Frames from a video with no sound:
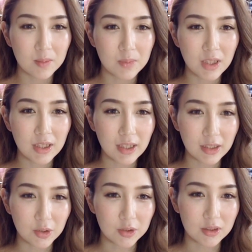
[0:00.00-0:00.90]
見えな
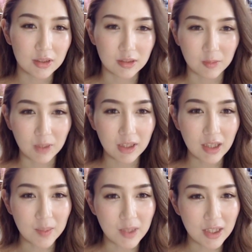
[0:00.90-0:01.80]
いよってなった。見え
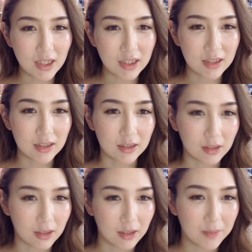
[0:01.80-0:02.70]
ないってなっ
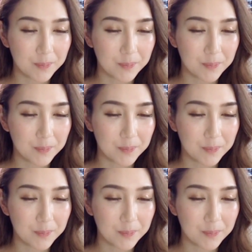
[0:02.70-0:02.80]
て、